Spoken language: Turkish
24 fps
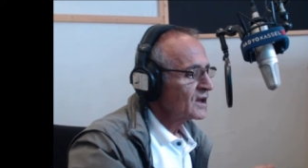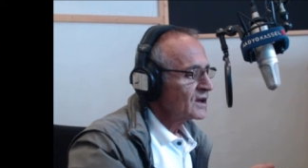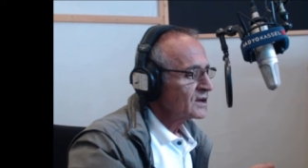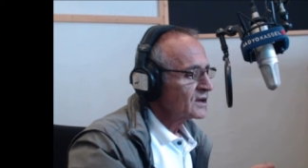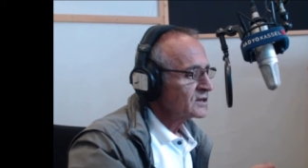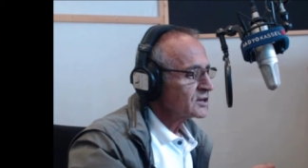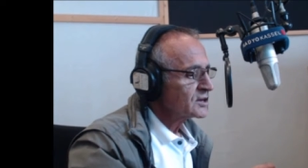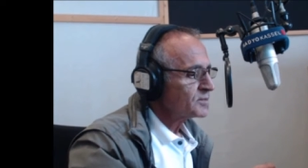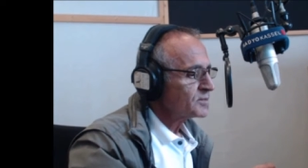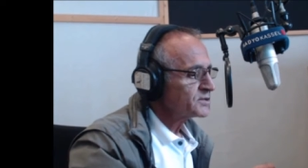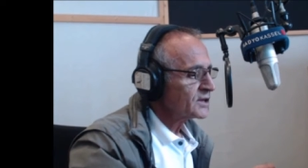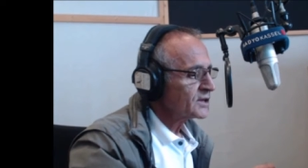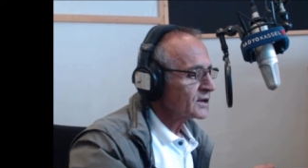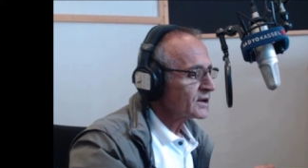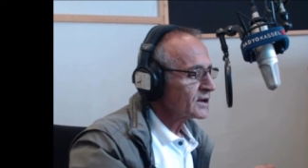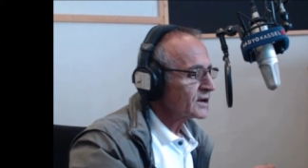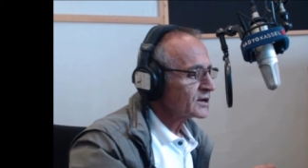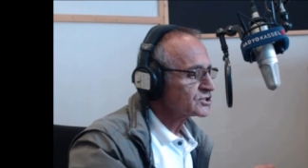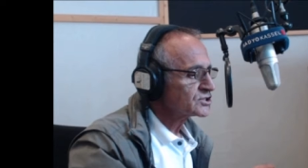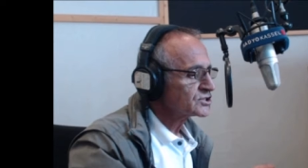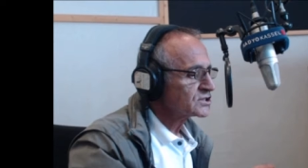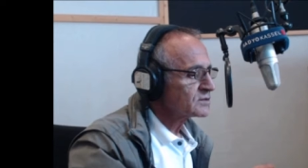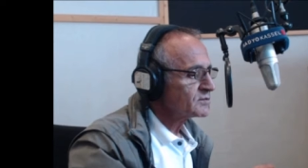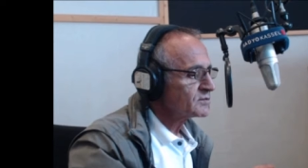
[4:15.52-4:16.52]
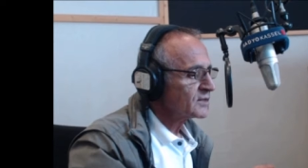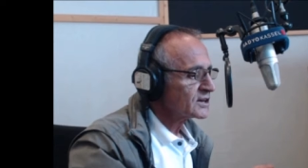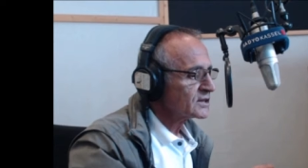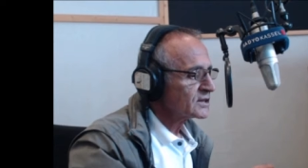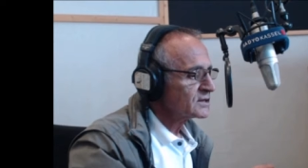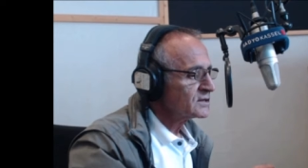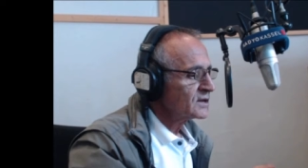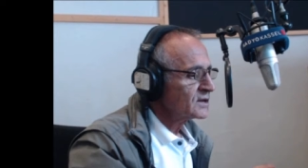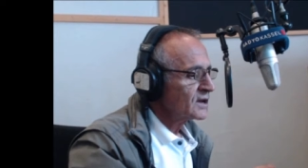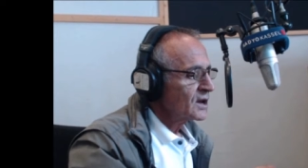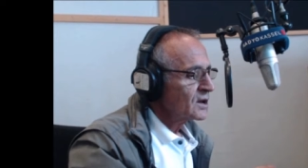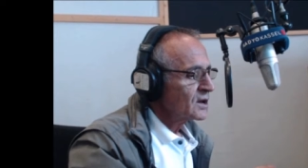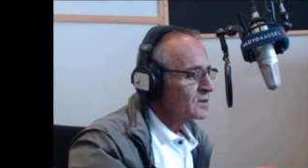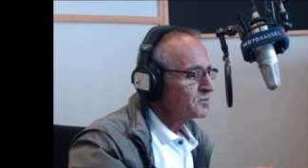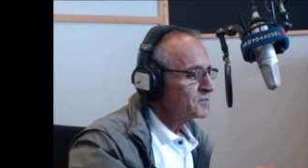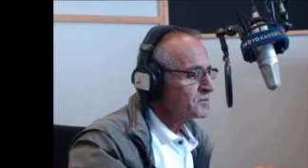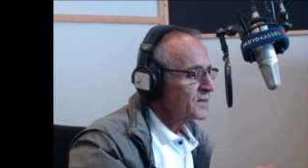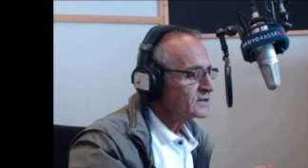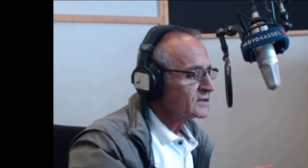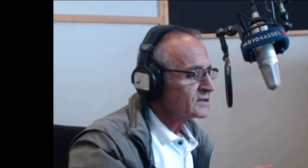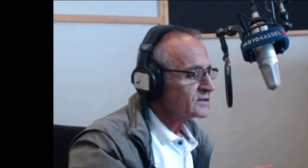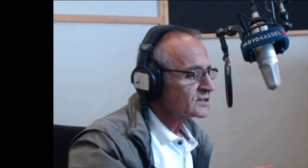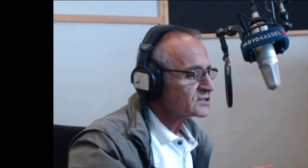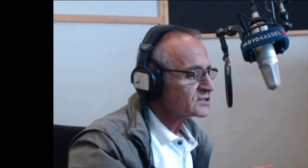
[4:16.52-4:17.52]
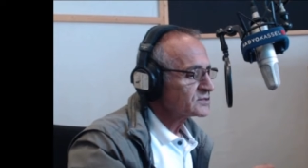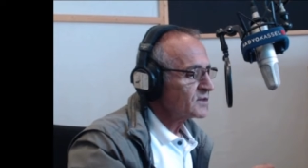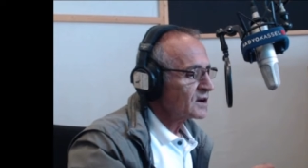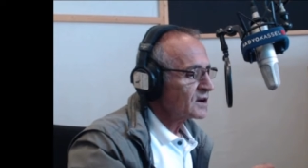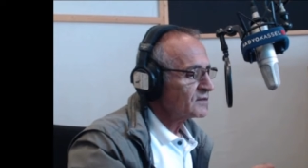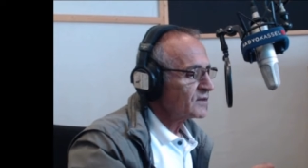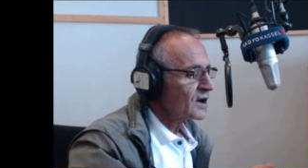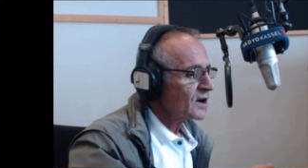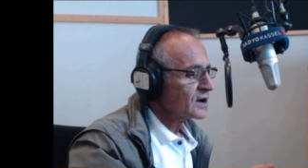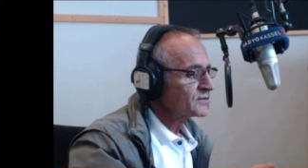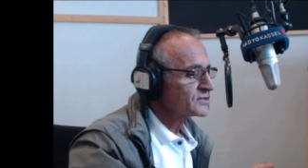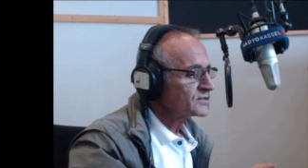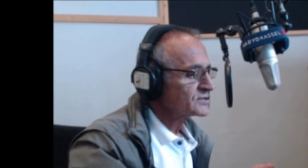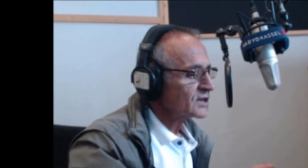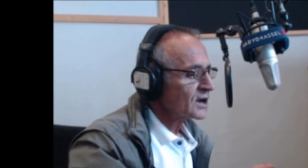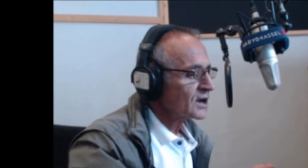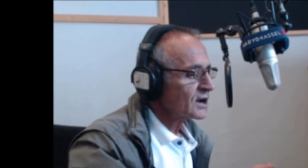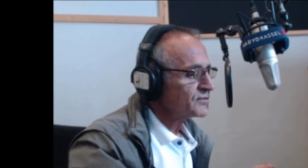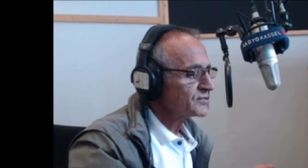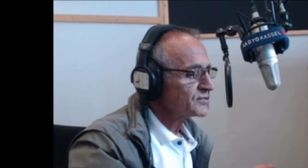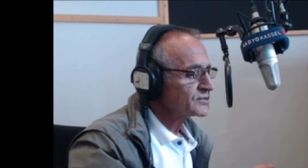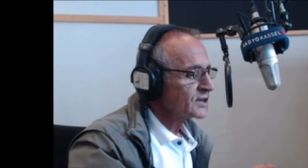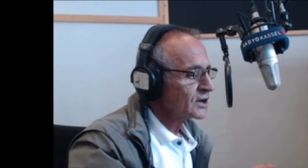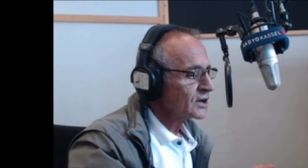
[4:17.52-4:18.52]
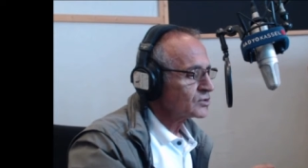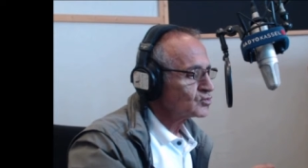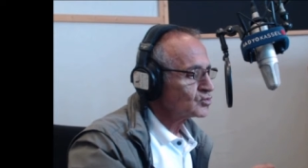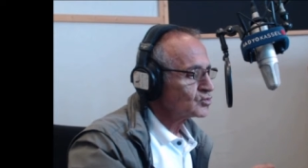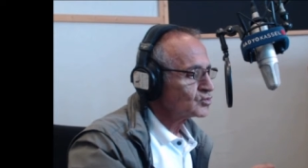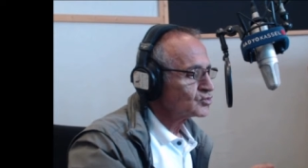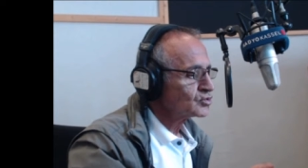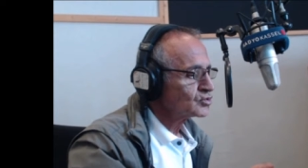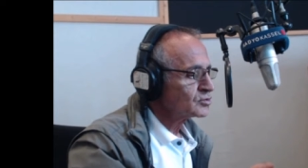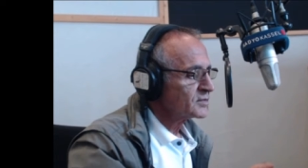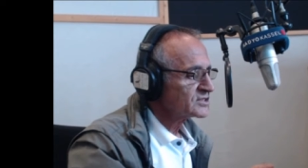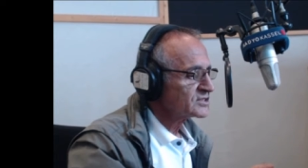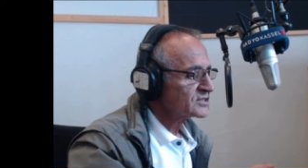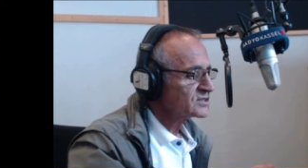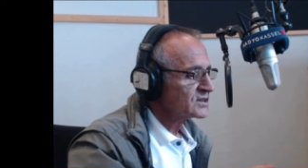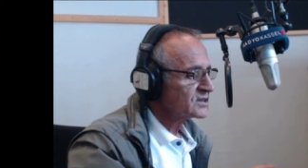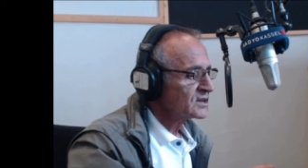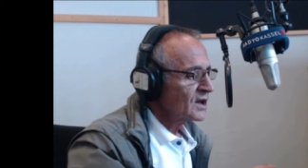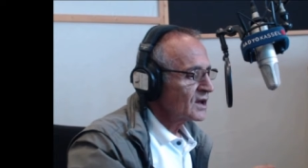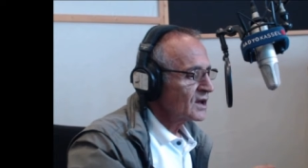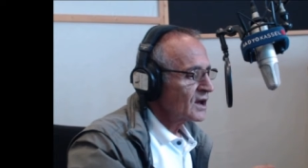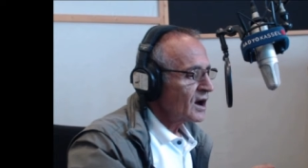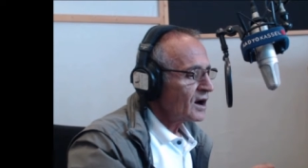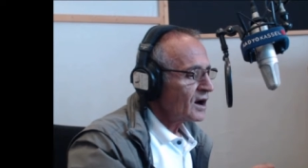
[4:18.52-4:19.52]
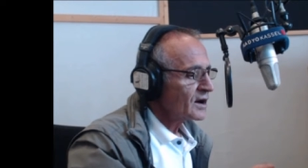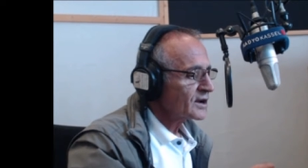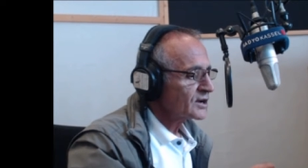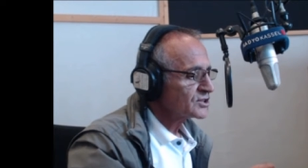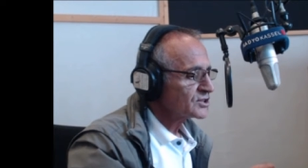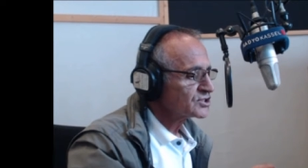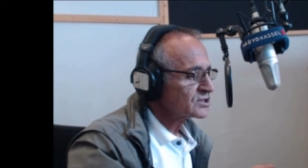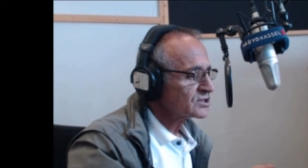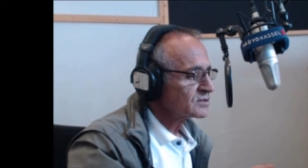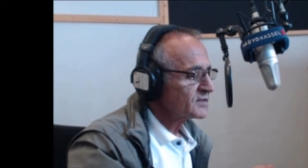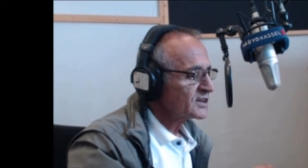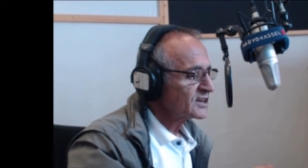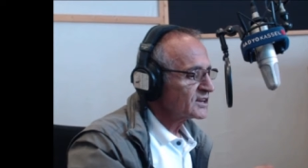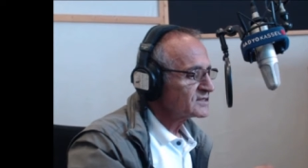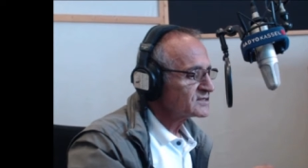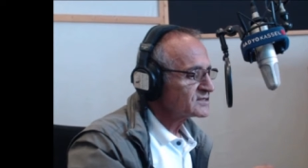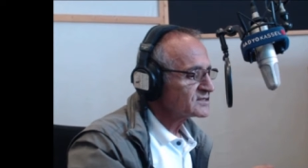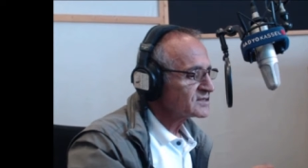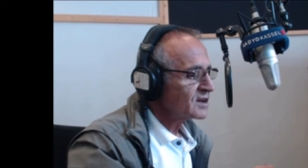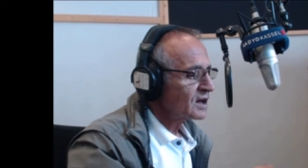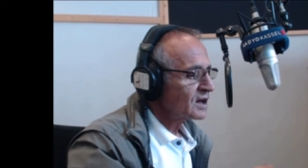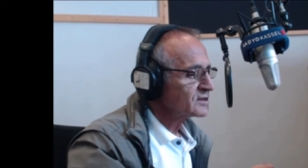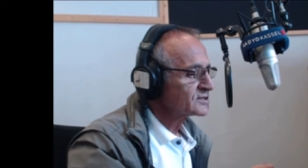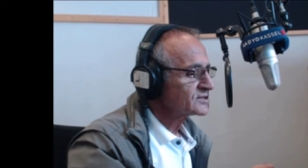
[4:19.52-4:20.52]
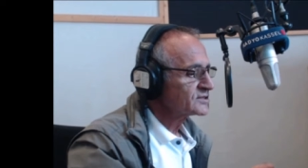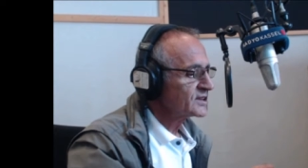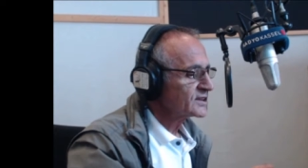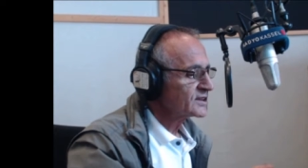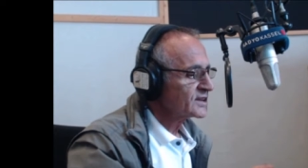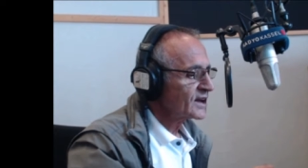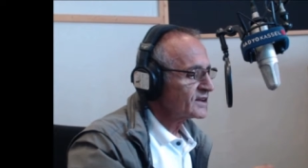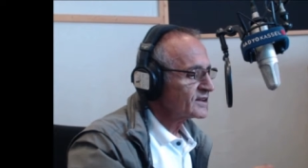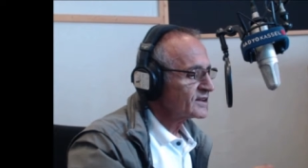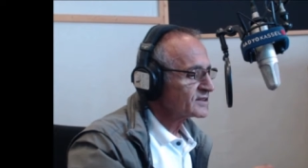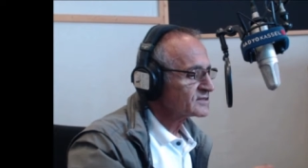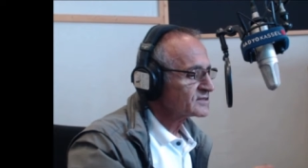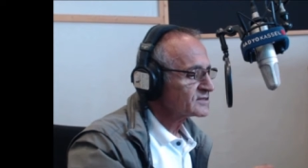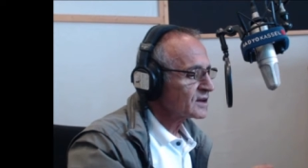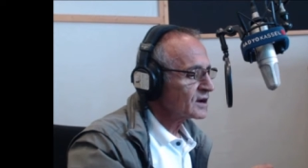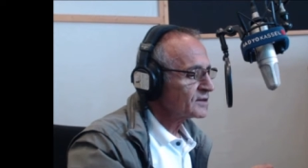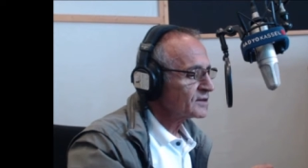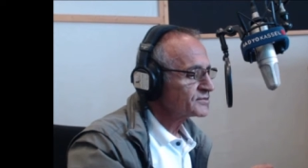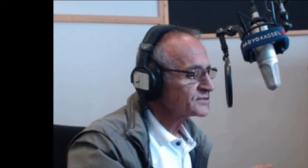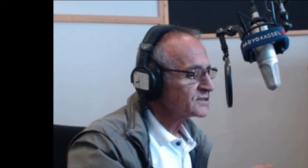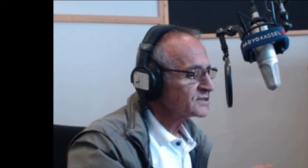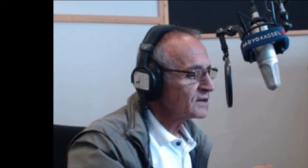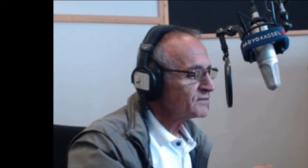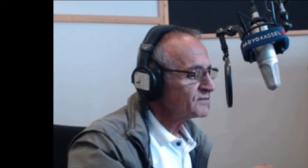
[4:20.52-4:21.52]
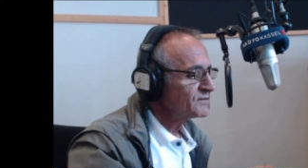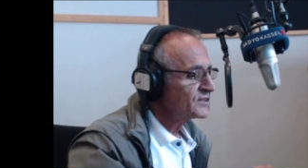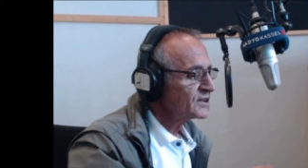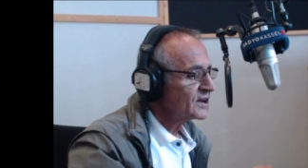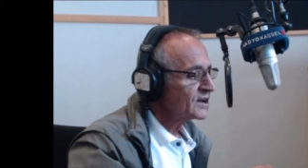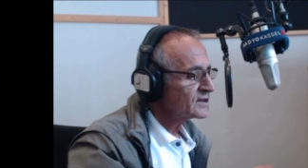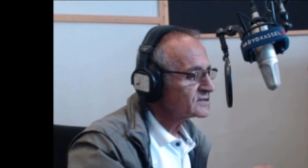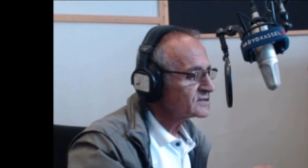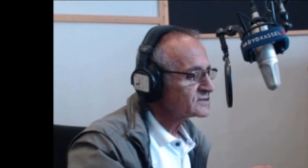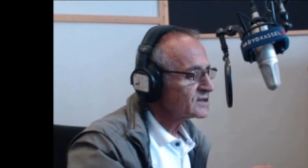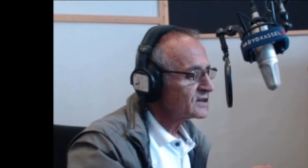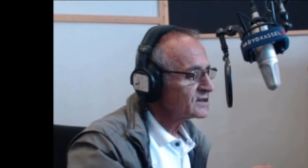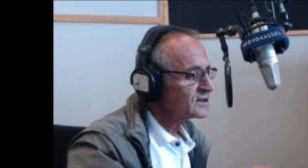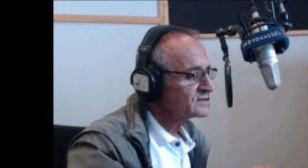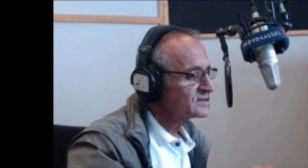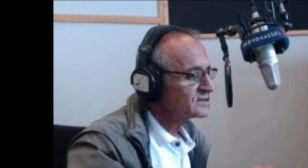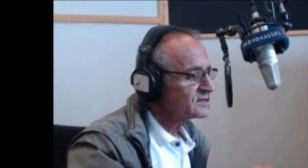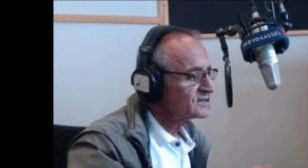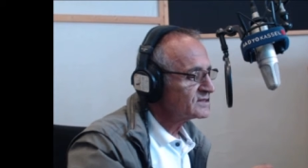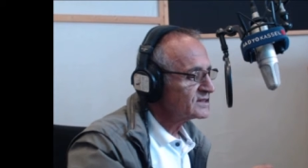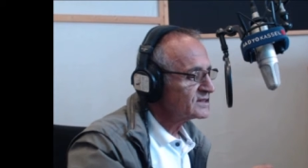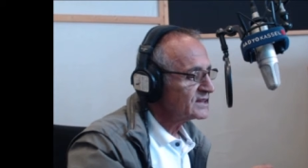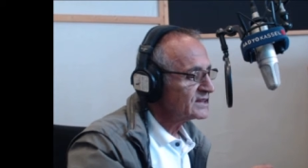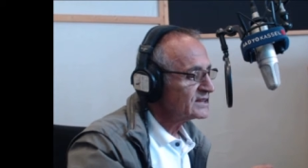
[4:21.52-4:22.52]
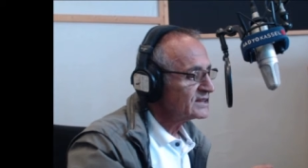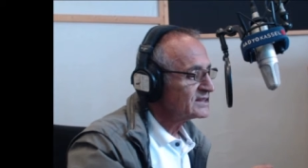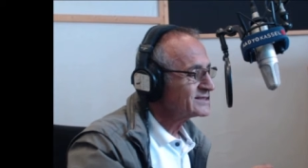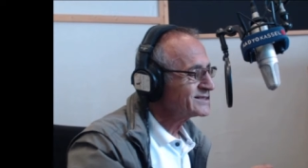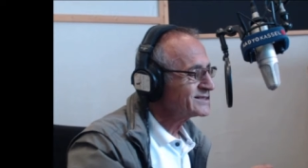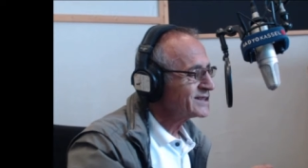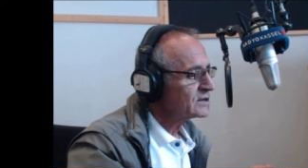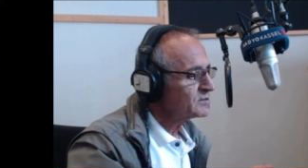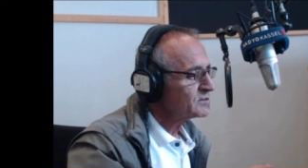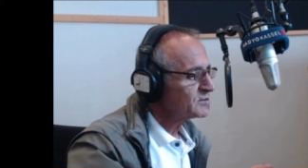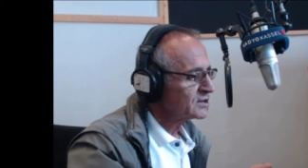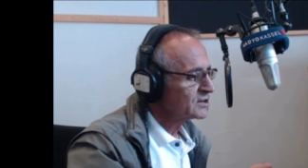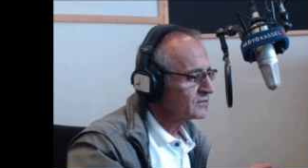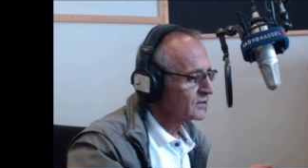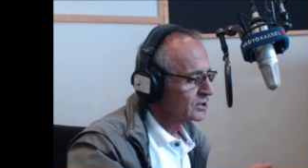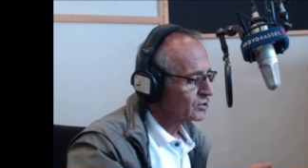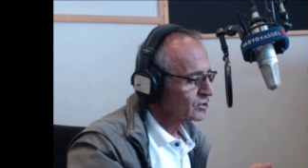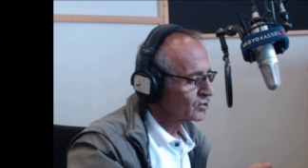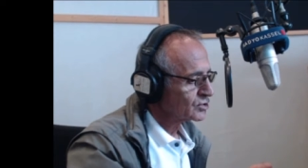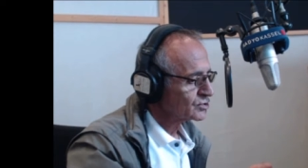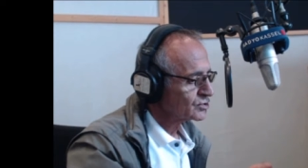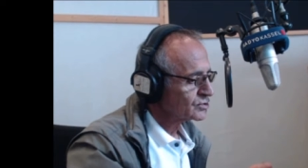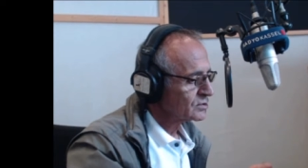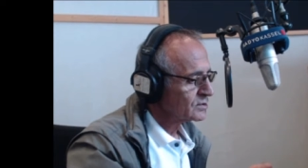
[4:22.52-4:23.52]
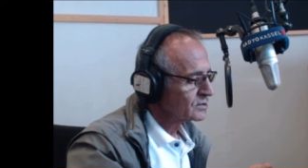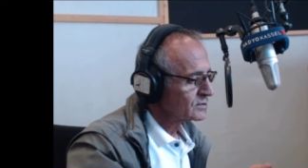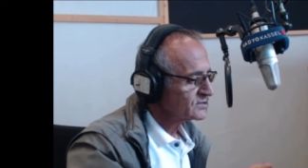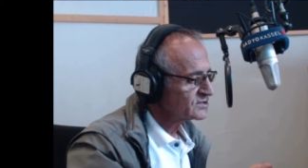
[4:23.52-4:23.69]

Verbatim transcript: Yapılan araştırmanın Bertelsmann Vakfı tarafından yürütülmesi, araştırmanın sağlık tekerleri tarafından finanse edildiği izlenimini veriyor.